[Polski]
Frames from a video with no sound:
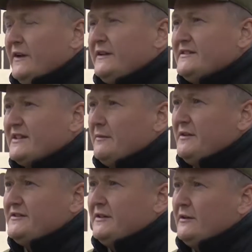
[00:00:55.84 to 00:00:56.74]
jednej z
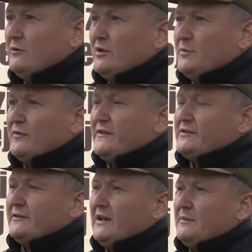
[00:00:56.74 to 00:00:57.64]
kamienic Jeleni Góry
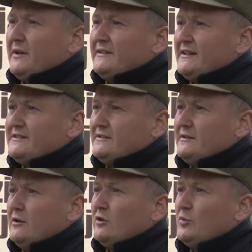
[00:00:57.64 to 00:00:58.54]
profesjonalnej
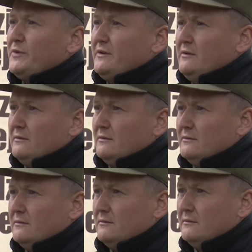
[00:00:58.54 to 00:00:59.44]
plantacji konopi
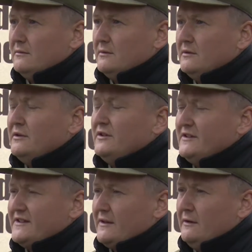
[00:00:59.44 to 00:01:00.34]
E,
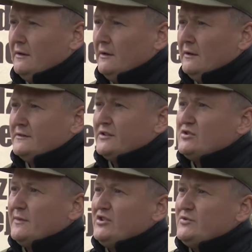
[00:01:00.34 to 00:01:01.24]
indyjskiej.
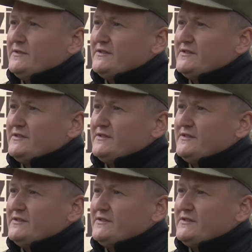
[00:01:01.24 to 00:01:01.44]
Zatrzymaliśmy